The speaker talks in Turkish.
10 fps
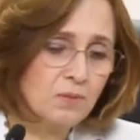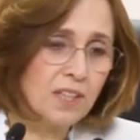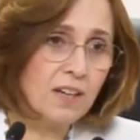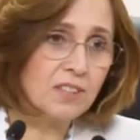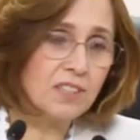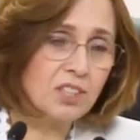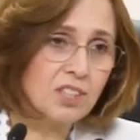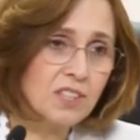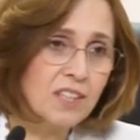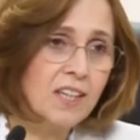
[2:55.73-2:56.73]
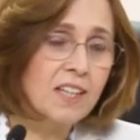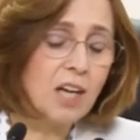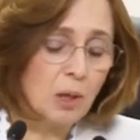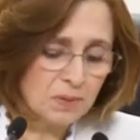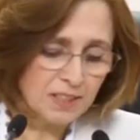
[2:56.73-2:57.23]
davranışı
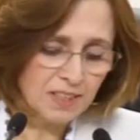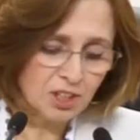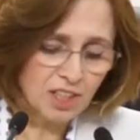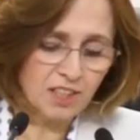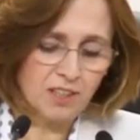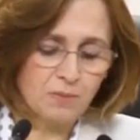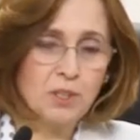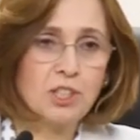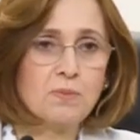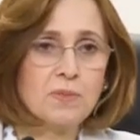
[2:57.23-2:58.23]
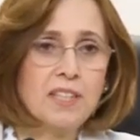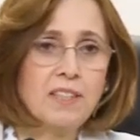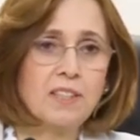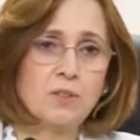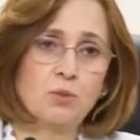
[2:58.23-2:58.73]
kapsayacak biçimde
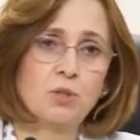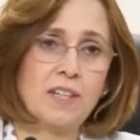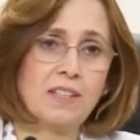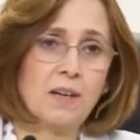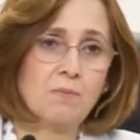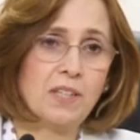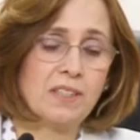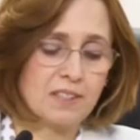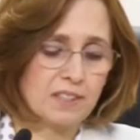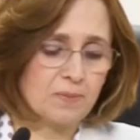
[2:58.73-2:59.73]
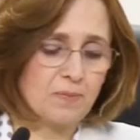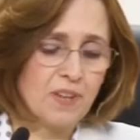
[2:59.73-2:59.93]
düzenlenmelidir.